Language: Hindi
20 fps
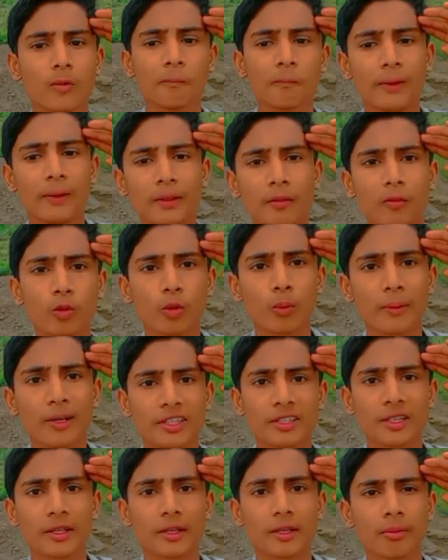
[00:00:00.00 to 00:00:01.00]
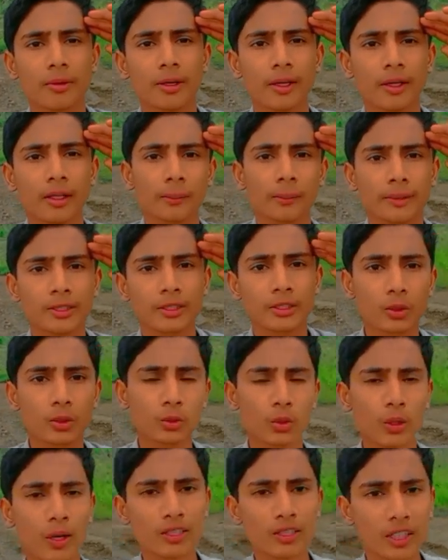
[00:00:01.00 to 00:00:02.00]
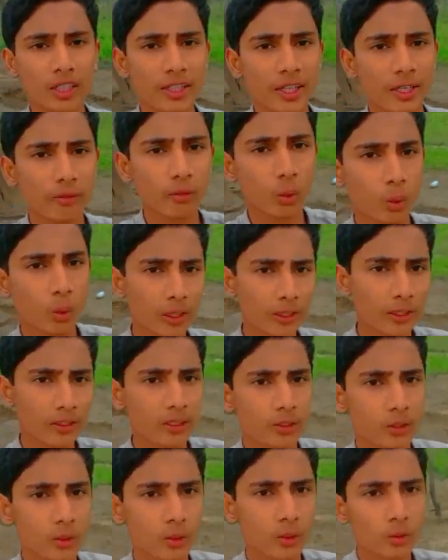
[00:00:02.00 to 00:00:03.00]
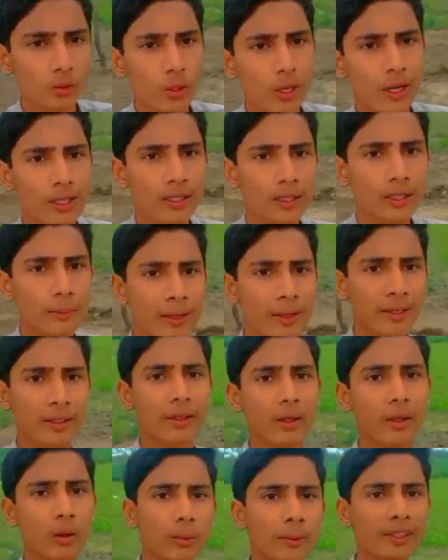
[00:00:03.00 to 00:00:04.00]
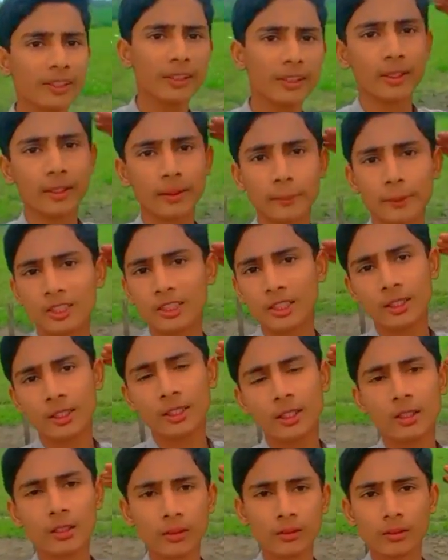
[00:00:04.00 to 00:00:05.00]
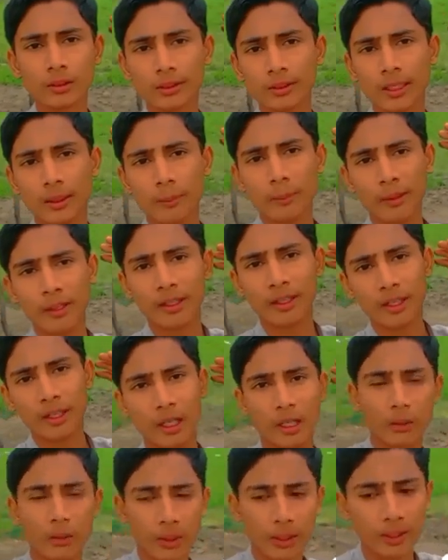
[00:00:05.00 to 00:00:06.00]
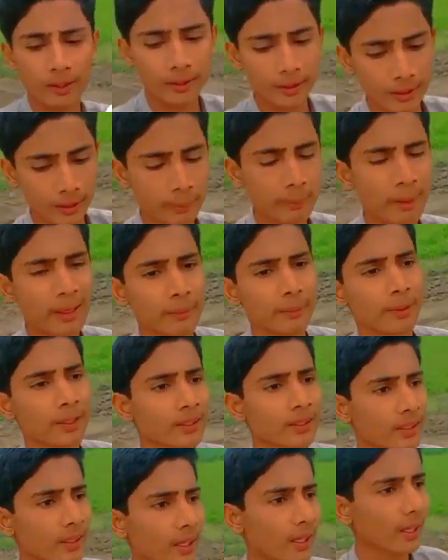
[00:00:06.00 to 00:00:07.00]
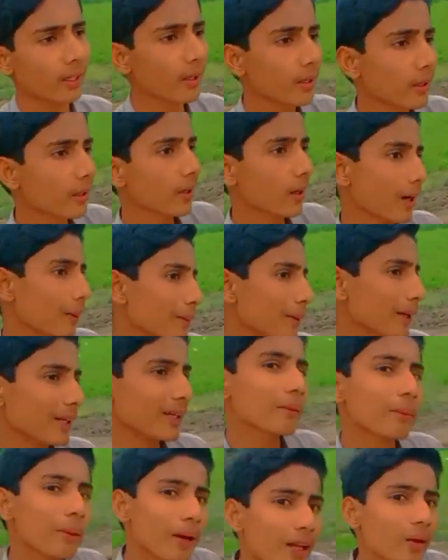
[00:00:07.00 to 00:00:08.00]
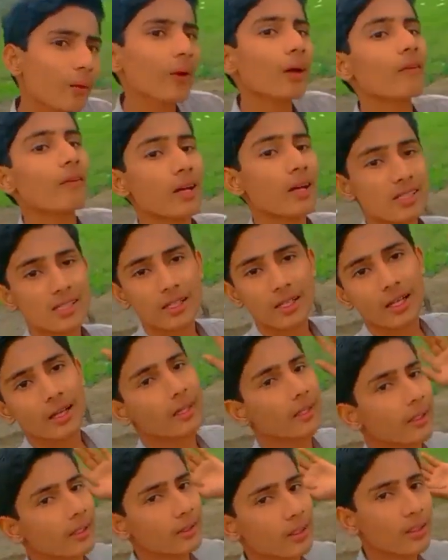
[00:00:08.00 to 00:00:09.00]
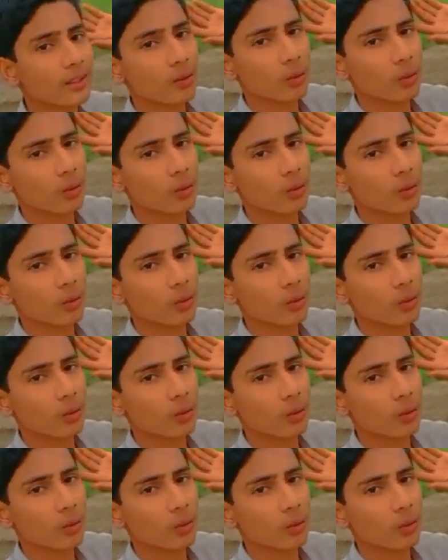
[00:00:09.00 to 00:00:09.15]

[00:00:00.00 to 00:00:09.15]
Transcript: वेलकम टू माई चैनल पे डालक पट जीरो तो आज का यहाँ लोग करते शुरू तो आज हमारे गांव में ये देखे के पीछे कितने बंगले आए हुए हैं ये हमारे परिंदे हैं हमने नहीं पाले हुए वैसे आ गए इधर